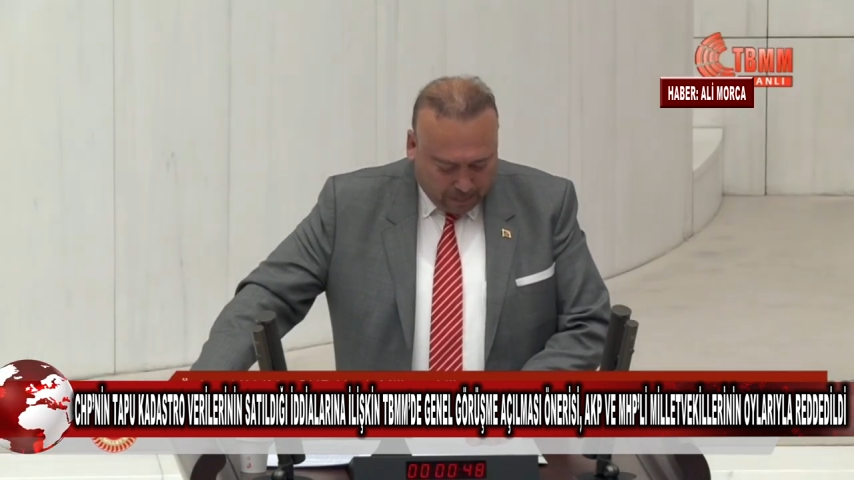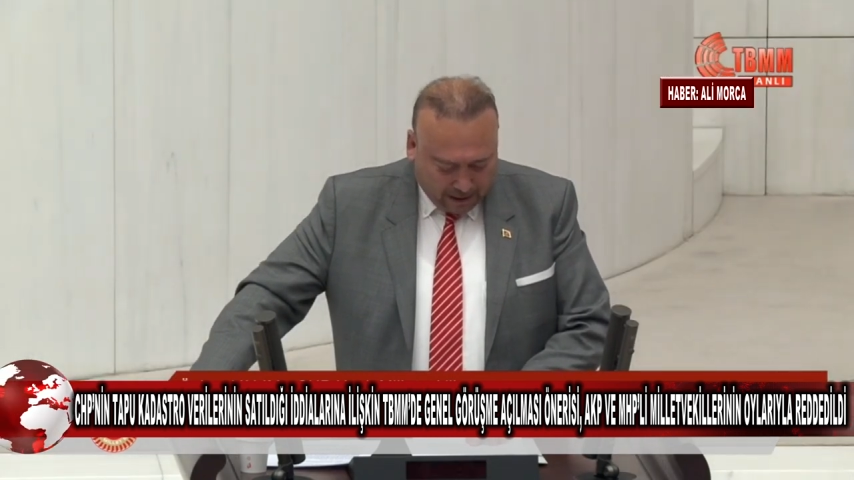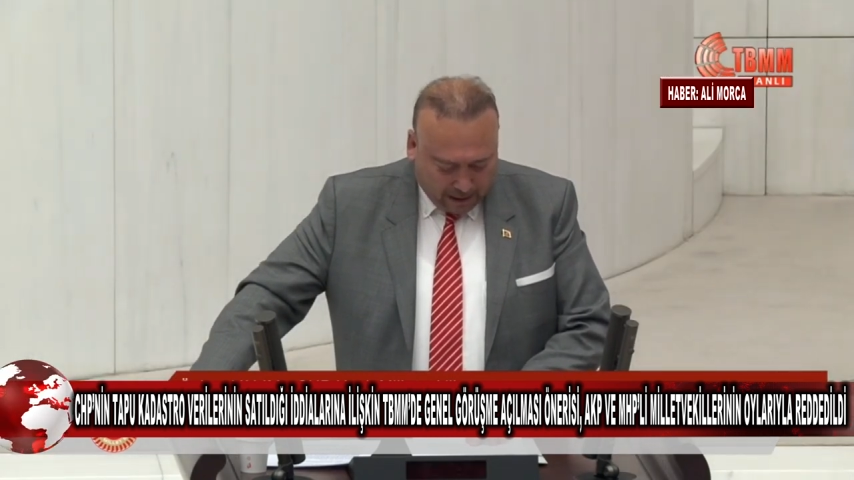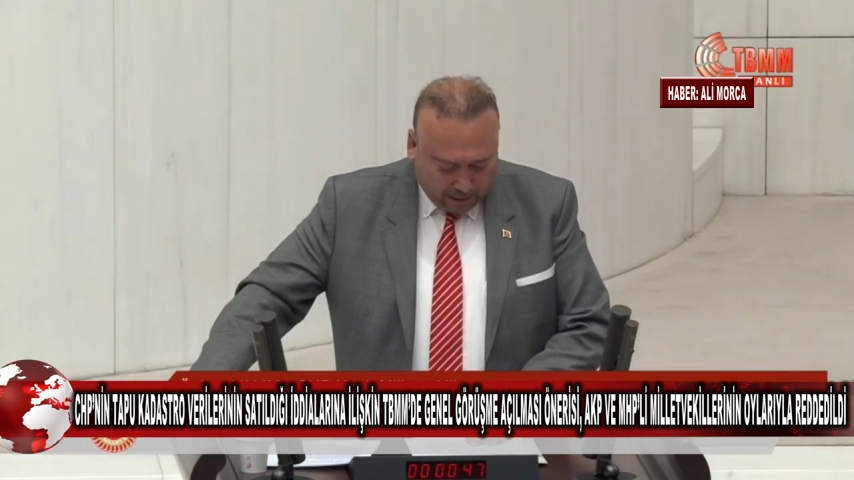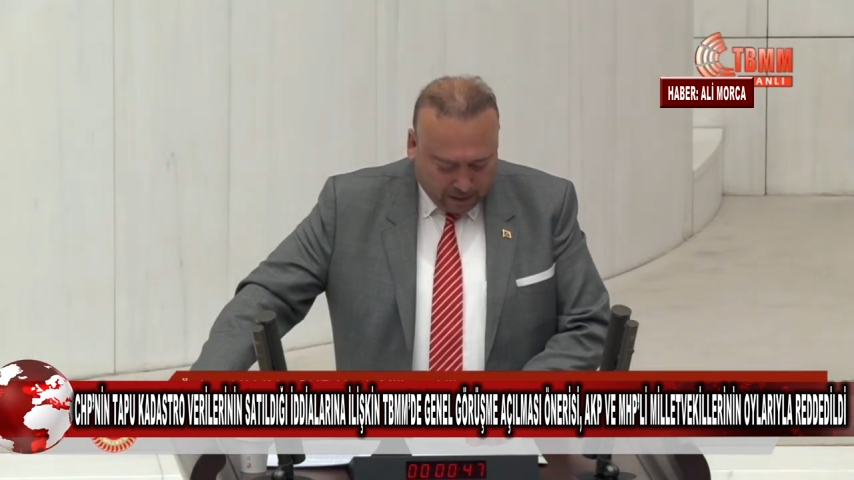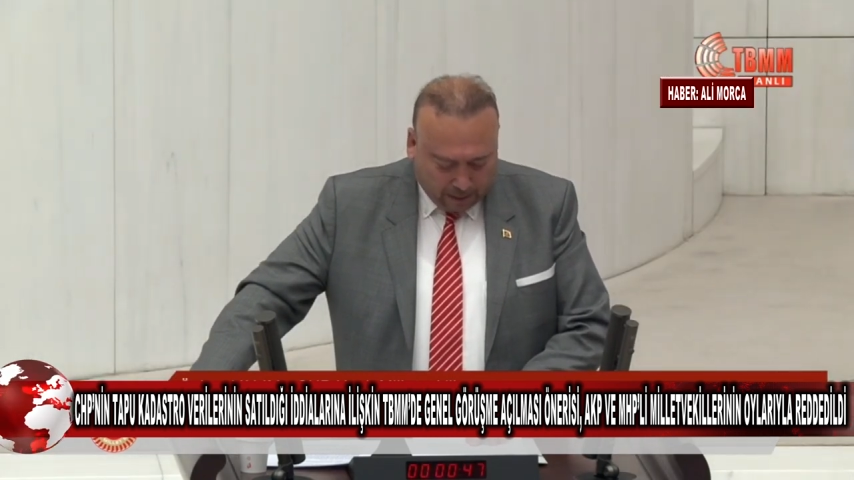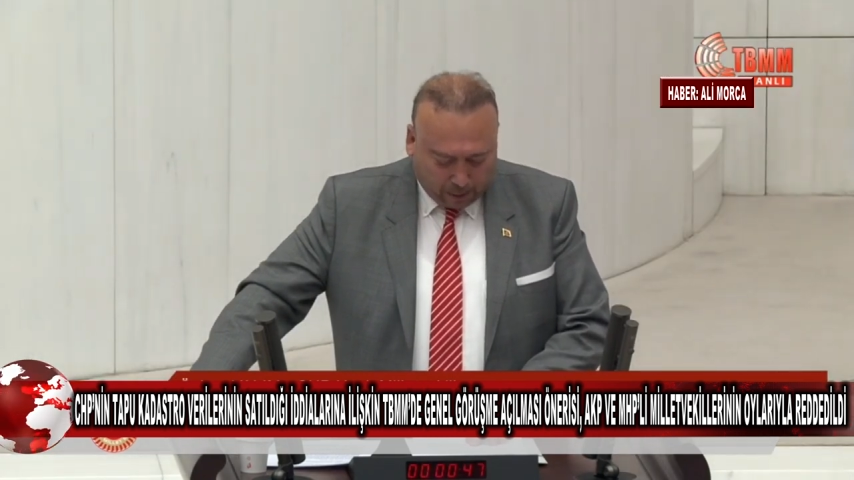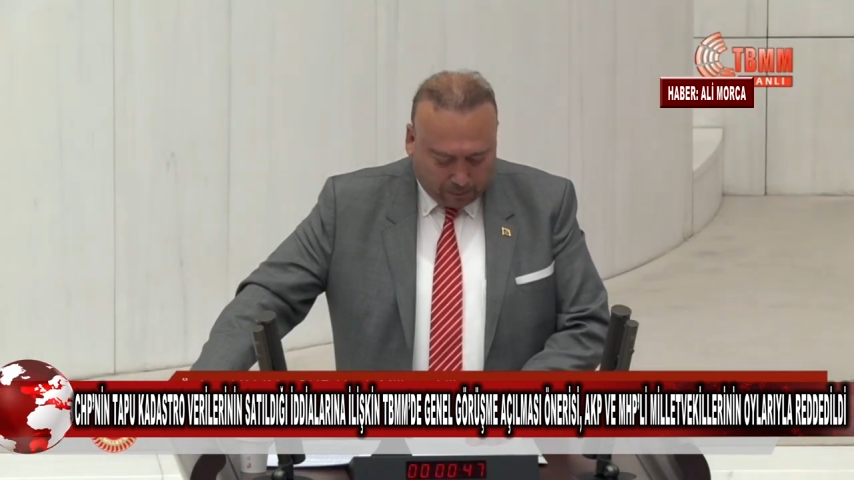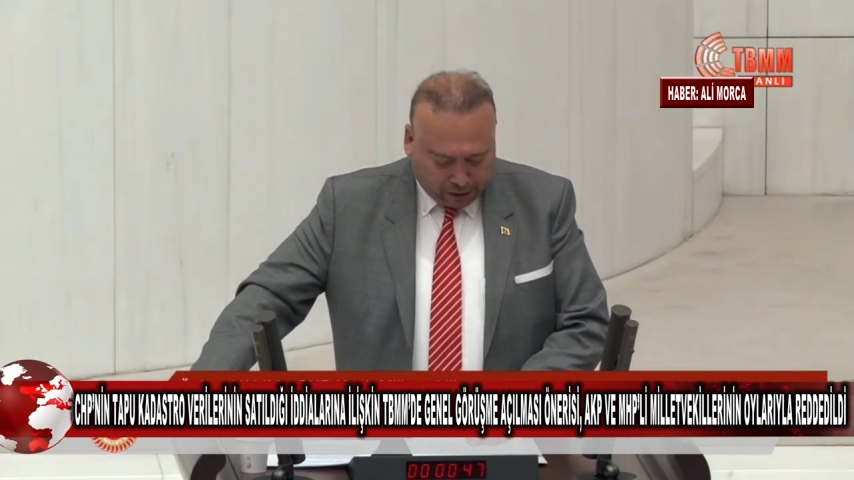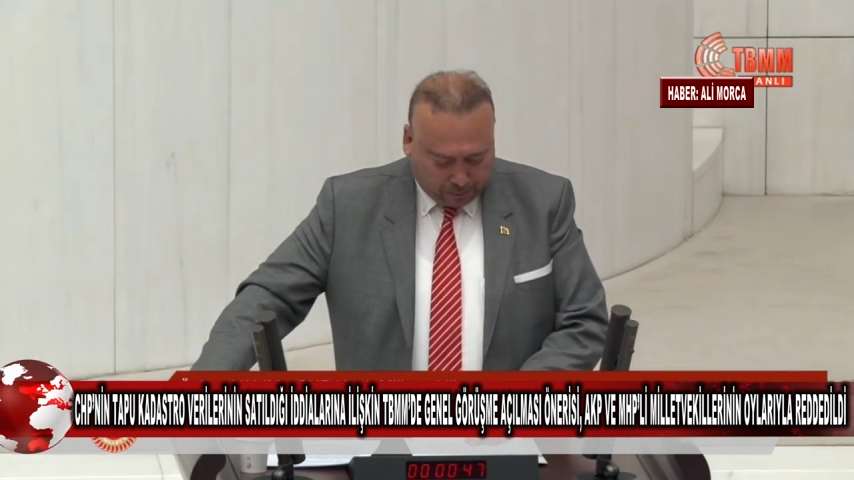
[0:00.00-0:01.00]
bildirim
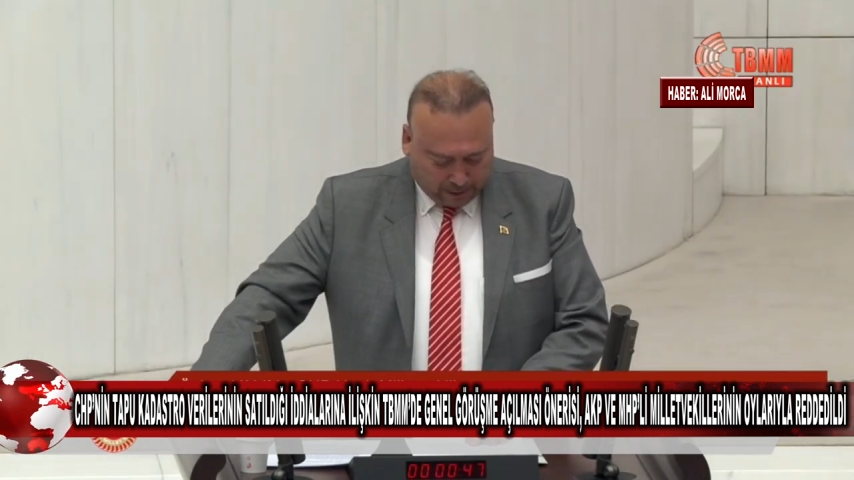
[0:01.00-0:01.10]
yapılmış